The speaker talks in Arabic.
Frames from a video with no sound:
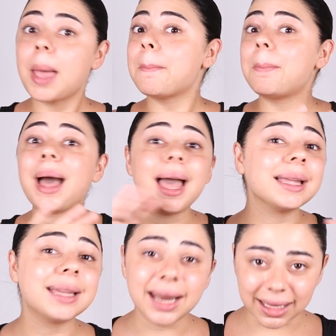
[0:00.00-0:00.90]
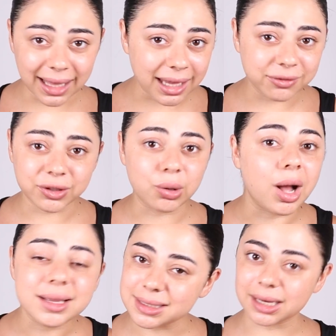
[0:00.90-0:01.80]
ما حدا رح يعرف انه
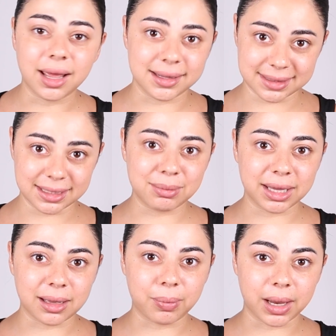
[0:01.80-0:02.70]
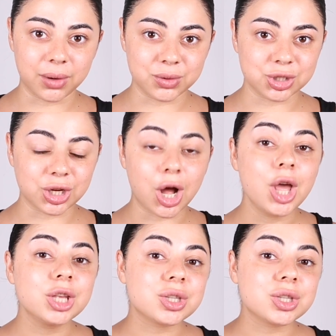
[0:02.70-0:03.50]
اصلا حاطين ميك اب على وجهنا